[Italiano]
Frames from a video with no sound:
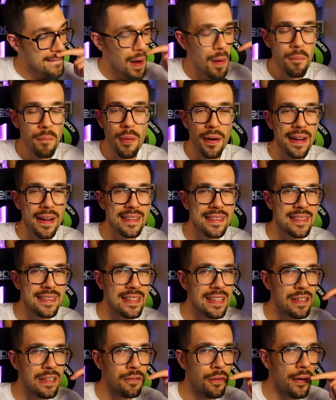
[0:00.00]
È un po'
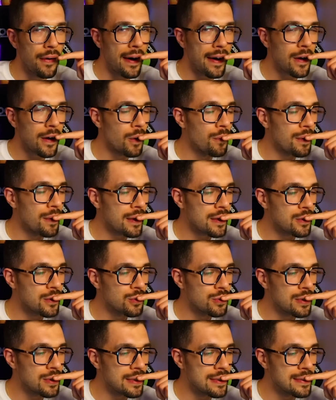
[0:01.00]
cattivo, eh, come
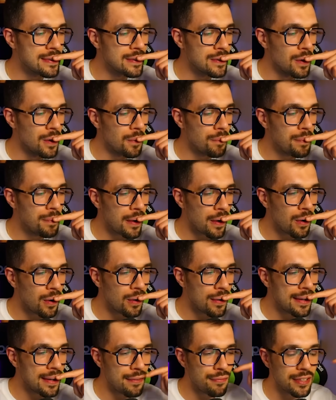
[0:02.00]
giudizio.
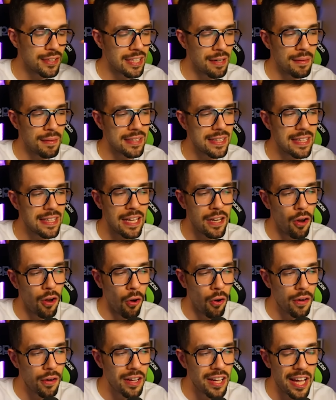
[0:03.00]
Però effettivamente dei
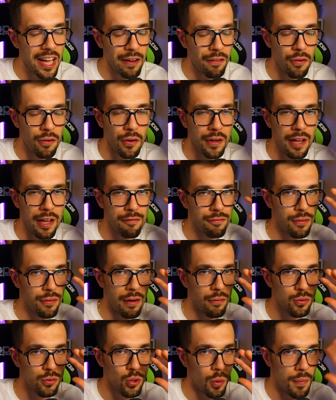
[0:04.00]
Long è quello che ha, ha
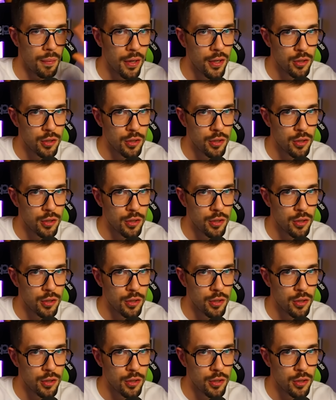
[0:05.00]
avuto meno